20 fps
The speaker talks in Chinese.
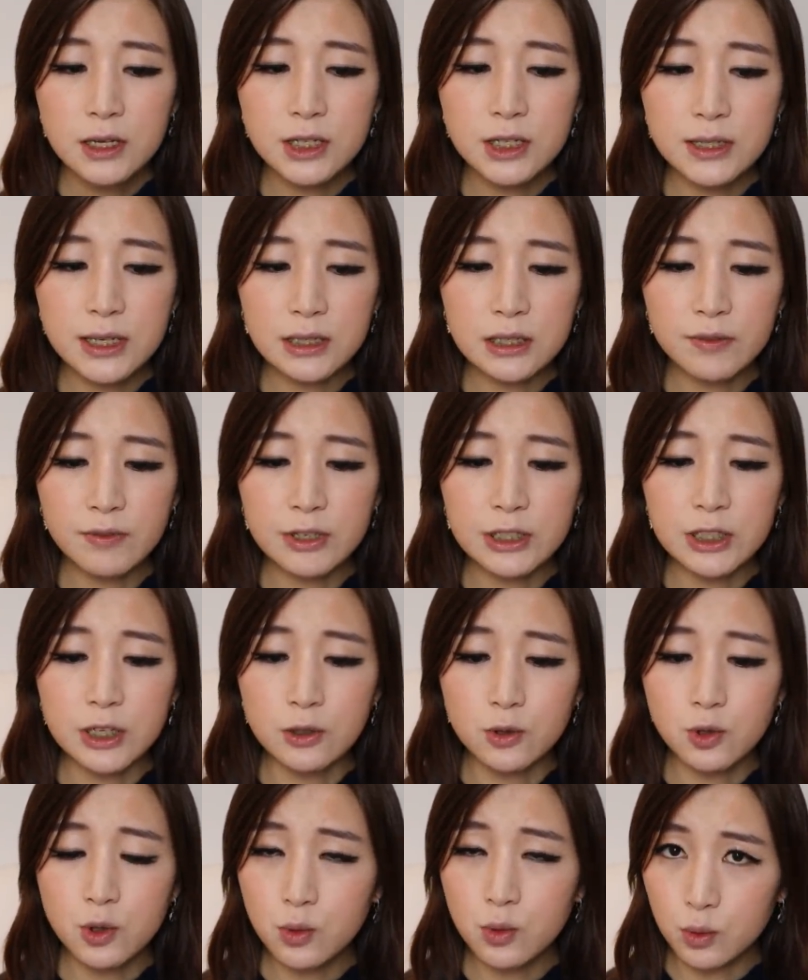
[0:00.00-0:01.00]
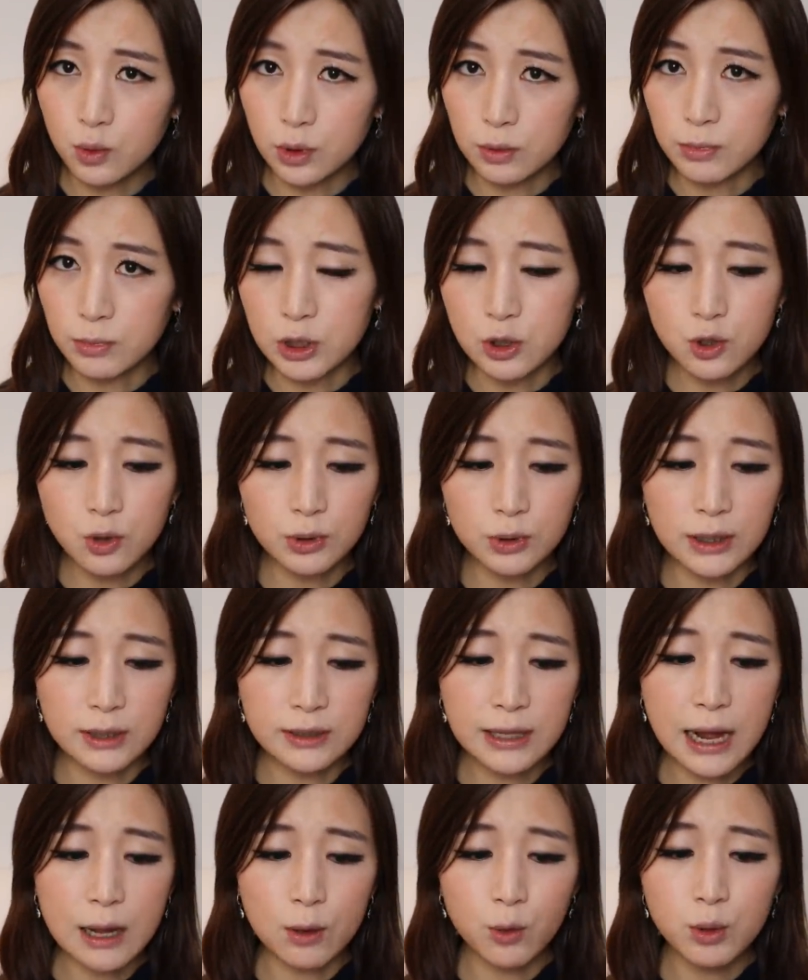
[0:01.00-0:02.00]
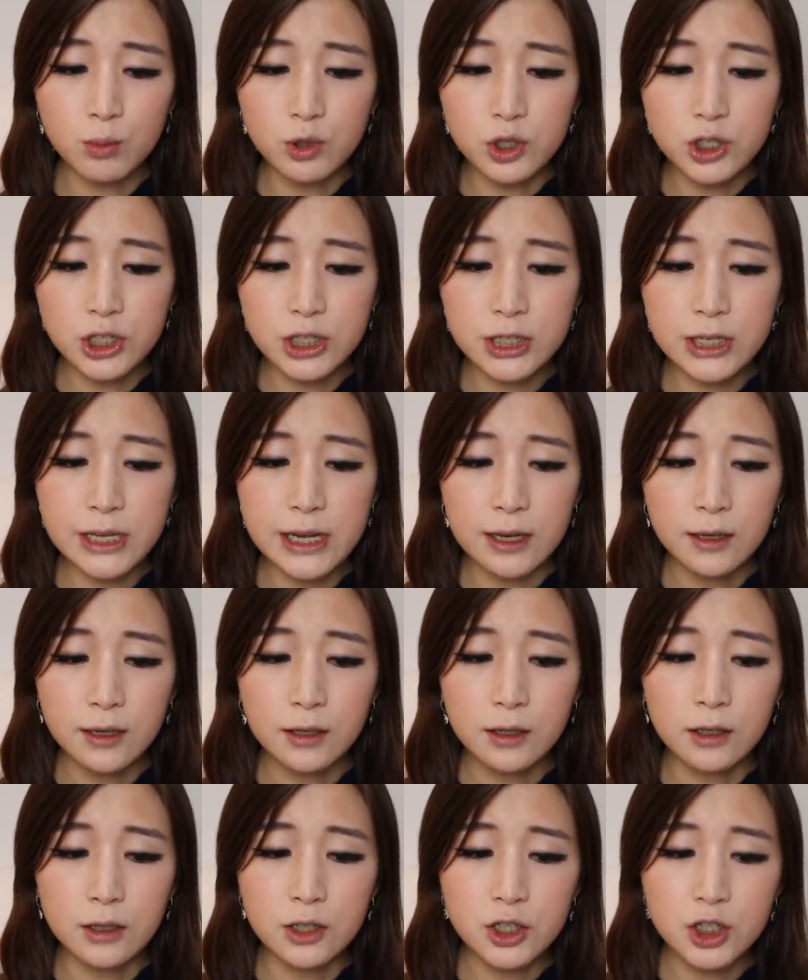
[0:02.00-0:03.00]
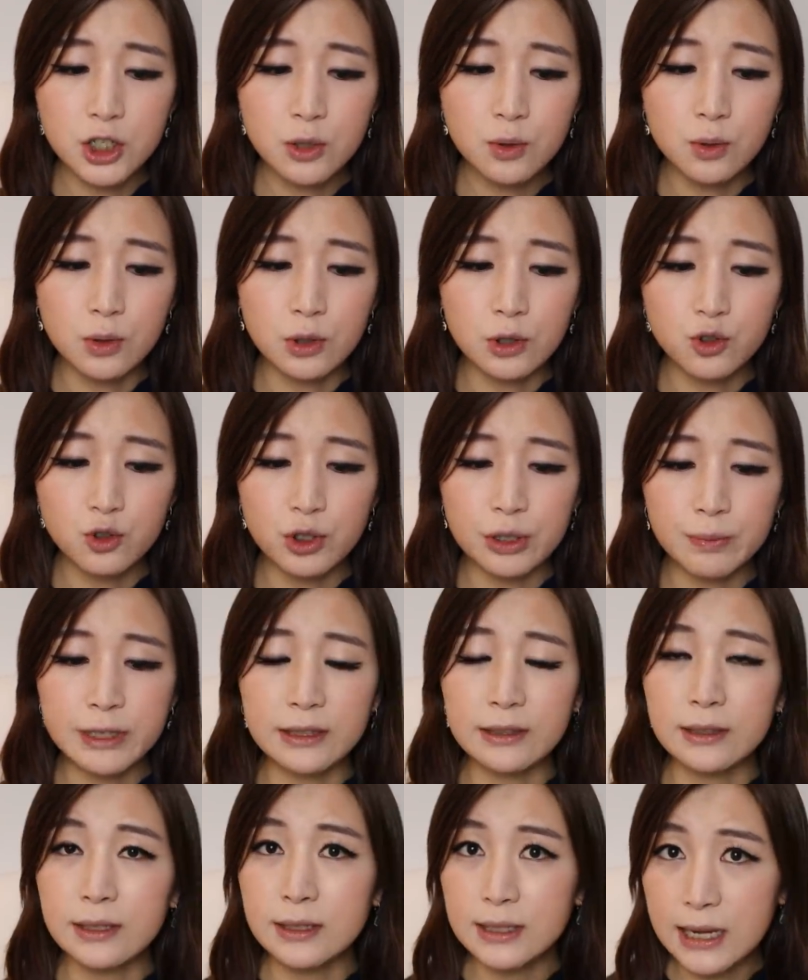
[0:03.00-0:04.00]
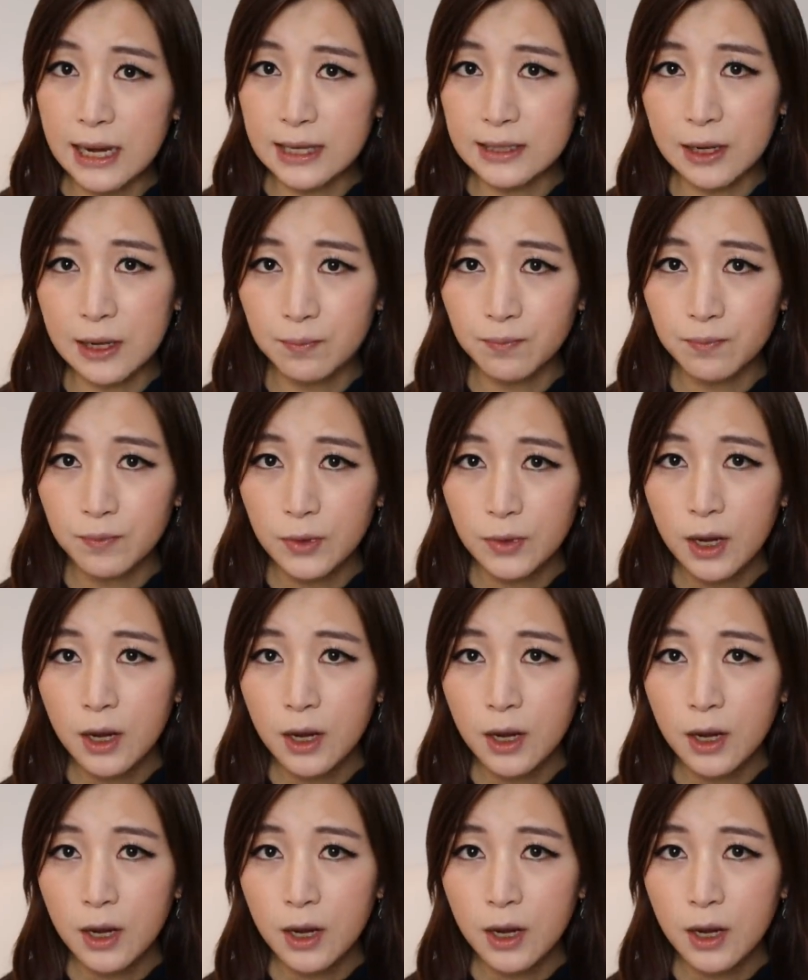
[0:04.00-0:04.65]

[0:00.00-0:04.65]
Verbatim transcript: 这将意味着中国民众的大规模失业和生活水平的下降，